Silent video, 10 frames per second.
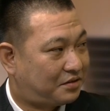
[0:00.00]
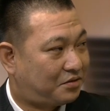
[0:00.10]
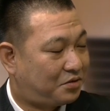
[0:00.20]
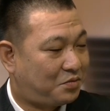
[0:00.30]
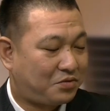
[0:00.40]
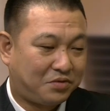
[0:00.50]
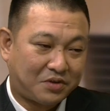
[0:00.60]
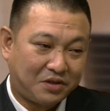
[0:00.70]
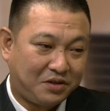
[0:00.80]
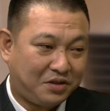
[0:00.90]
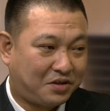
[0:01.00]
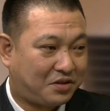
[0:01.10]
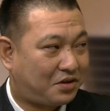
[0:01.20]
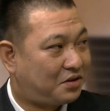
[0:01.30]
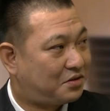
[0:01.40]
俺も今回新
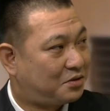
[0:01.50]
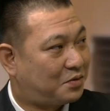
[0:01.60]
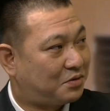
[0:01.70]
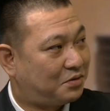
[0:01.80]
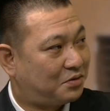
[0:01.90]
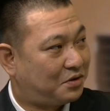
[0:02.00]
潟からつくば来る時